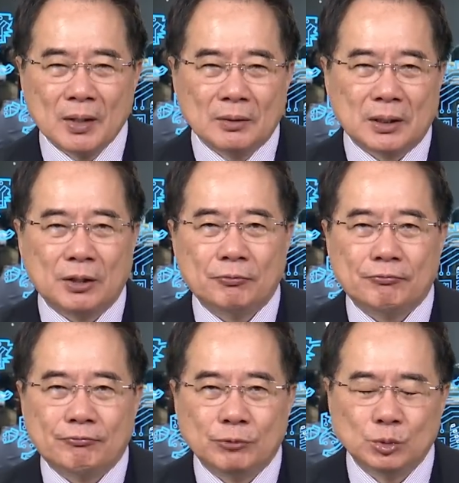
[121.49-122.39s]
的
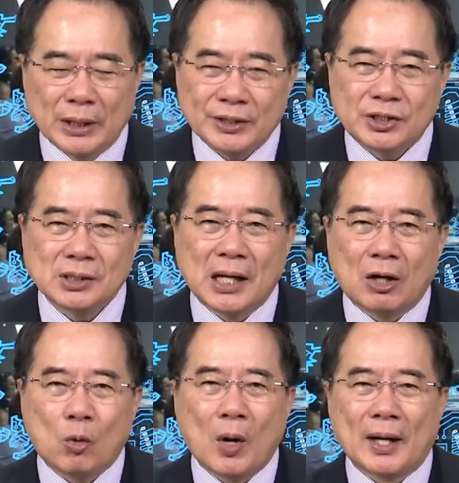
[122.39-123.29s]
无人机呢，
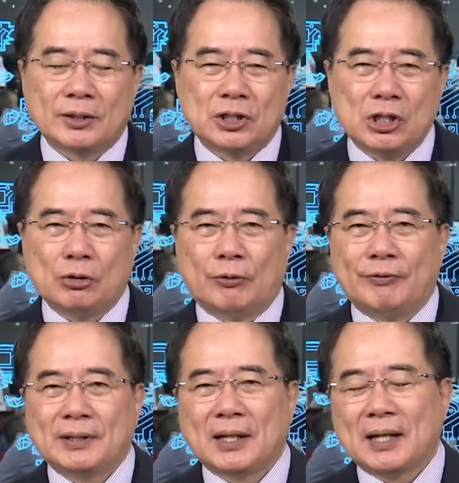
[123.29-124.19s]
挂了地狱火飞
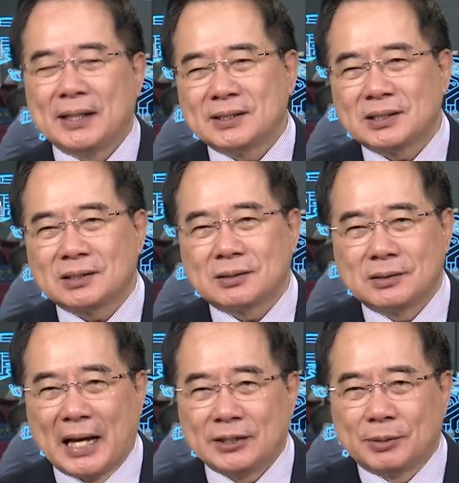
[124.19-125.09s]
弹，还是
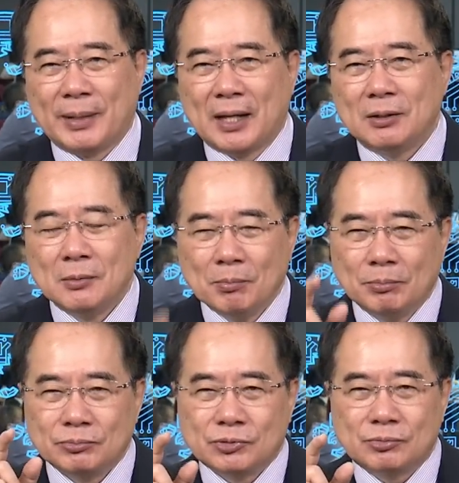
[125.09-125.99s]
还怎么样？
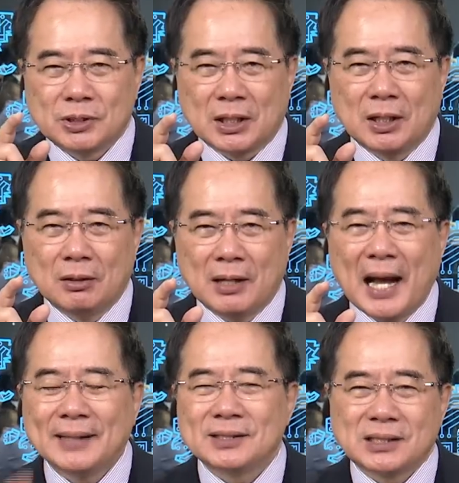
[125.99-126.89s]
这个
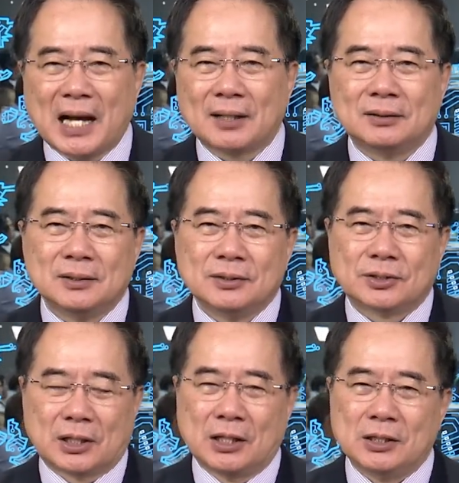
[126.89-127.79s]
暗杀了这
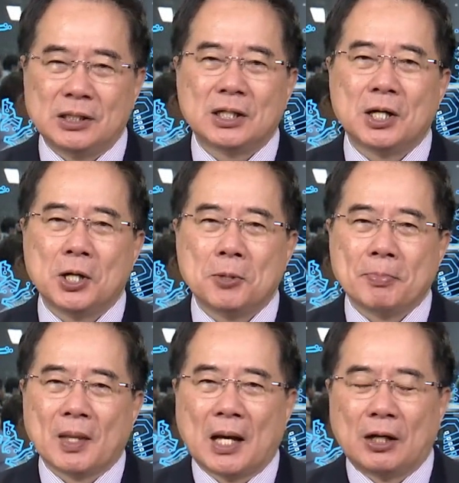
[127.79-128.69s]
个一个
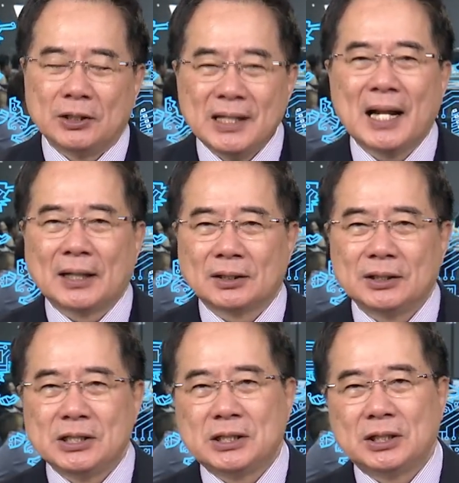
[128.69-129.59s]
啊，伊朗的
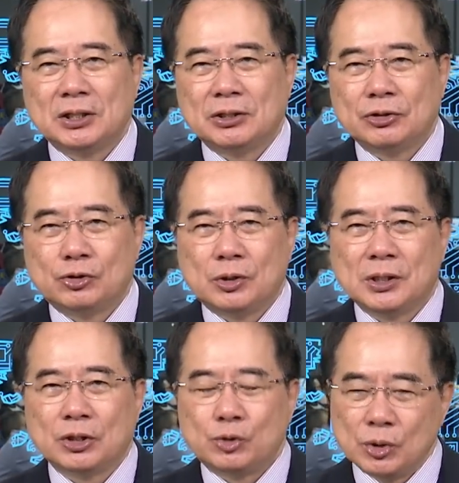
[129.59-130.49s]
一个一
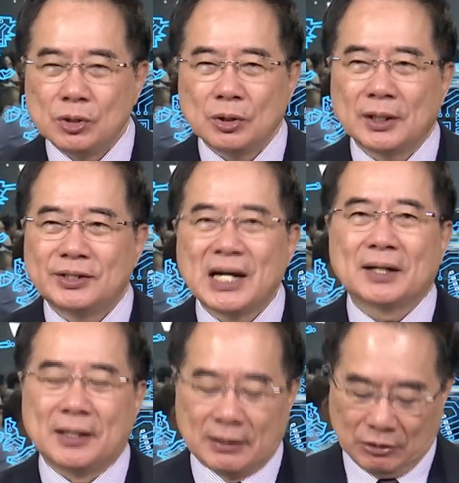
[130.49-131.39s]
个军一个将
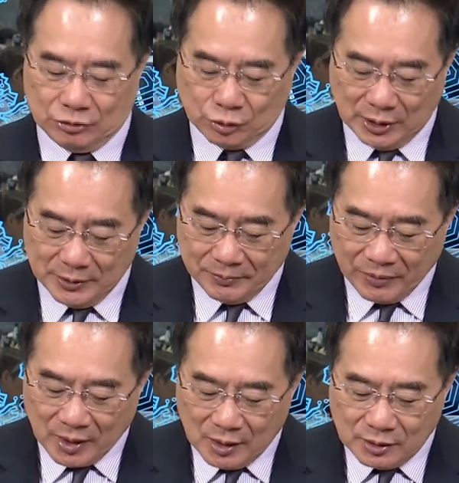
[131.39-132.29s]
领哈。所以
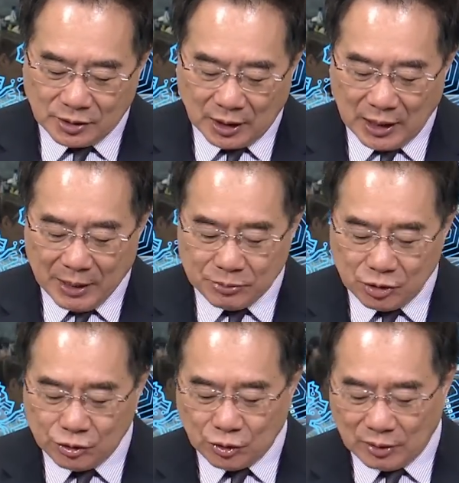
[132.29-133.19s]
这个
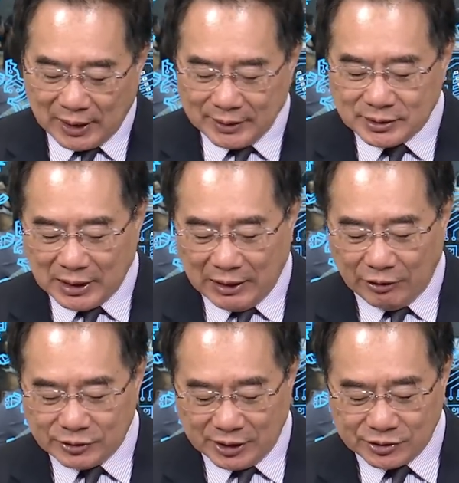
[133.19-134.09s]
MQ 九看起来好
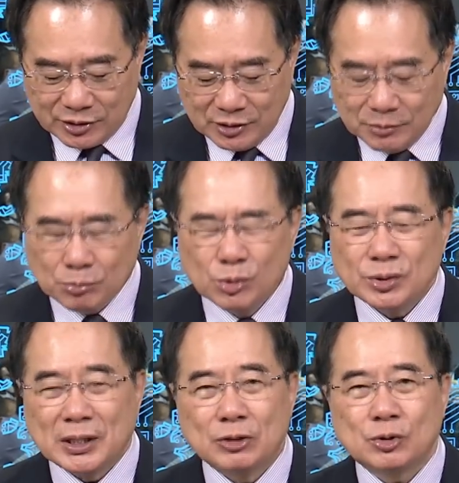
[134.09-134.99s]
像是目
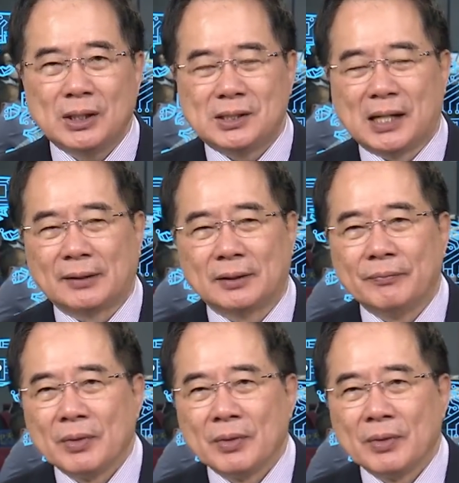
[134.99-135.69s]
前最强的。